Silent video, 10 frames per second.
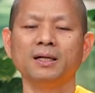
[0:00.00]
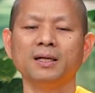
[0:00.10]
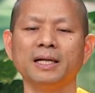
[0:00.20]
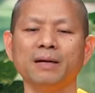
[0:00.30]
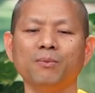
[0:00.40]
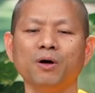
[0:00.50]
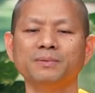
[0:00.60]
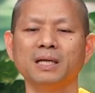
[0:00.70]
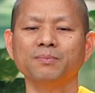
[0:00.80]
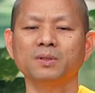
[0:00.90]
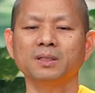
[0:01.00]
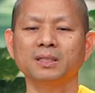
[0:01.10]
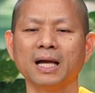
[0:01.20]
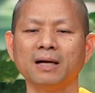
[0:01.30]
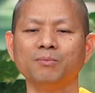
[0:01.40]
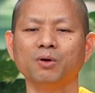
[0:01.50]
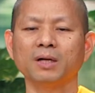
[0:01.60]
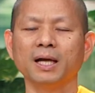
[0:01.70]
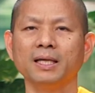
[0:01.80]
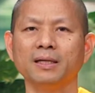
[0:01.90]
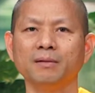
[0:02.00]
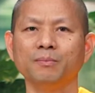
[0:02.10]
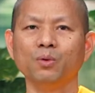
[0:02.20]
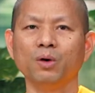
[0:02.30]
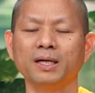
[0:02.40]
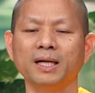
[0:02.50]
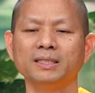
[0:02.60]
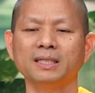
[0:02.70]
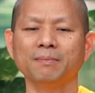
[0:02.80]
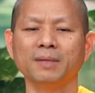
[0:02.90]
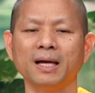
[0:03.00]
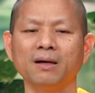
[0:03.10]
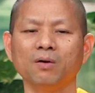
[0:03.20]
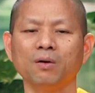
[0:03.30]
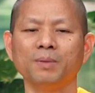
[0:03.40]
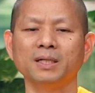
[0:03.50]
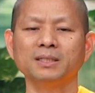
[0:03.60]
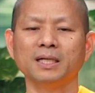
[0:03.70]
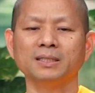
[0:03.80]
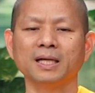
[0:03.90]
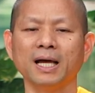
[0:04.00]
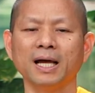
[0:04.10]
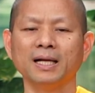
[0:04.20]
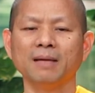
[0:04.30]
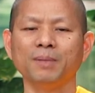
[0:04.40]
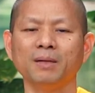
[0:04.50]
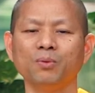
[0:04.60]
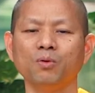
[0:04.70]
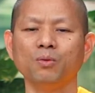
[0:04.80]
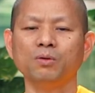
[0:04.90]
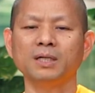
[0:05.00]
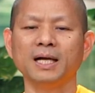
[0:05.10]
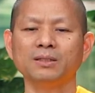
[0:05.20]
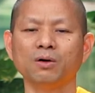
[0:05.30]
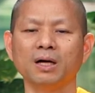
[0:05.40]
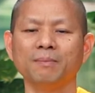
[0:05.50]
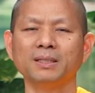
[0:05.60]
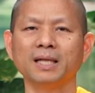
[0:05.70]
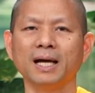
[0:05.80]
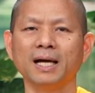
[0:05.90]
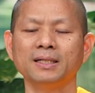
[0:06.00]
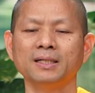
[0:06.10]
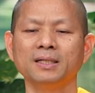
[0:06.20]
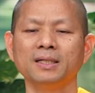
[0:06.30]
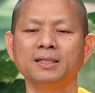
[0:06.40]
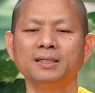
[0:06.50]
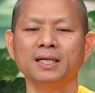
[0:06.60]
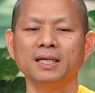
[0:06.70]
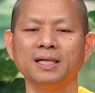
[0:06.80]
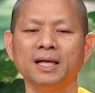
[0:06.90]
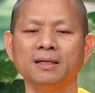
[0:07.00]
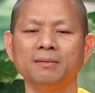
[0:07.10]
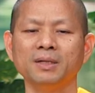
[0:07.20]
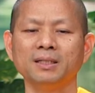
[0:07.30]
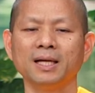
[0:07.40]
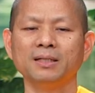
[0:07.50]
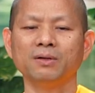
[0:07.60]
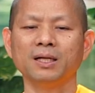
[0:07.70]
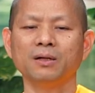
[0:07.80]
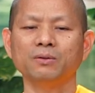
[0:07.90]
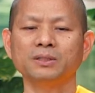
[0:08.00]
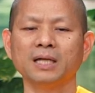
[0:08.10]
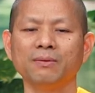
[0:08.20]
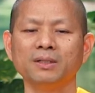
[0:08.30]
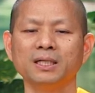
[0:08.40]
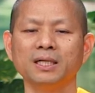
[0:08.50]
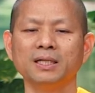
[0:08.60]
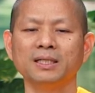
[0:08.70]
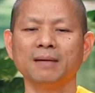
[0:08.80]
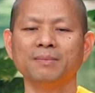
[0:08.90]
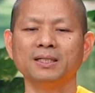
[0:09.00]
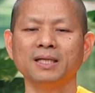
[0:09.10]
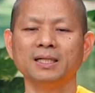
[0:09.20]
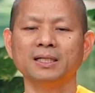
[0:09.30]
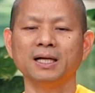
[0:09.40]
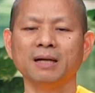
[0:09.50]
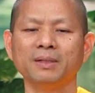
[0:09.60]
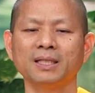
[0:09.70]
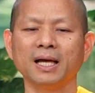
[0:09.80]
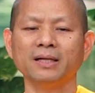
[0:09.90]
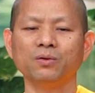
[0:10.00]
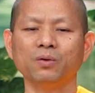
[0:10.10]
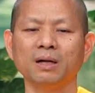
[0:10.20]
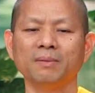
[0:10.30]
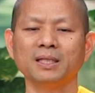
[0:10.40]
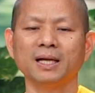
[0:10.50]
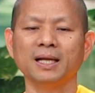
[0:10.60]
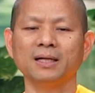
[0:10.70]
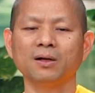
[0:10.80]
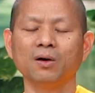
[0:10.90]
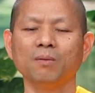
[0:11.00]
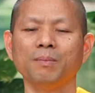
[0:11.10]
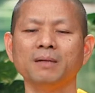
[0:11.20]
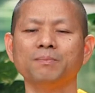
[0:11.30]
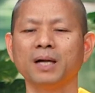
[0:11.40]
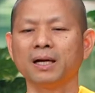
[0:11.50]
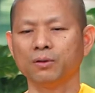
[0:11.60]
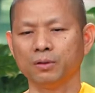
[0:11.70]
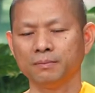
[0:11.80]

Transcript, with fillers: แล้วมอบทรัพย์ทั้งหมดให้บวชในสำนักของพระศาสดาได้เป็นผู้มุ่งหน้าต่อกรรมฐาน ทีนั้นเมื่อท่านอยู่ในกรุงสาวัตถีทำในใจถึงกรรมฐานอยู่กรรมฐานนั้นก็ไม่ปรากฏ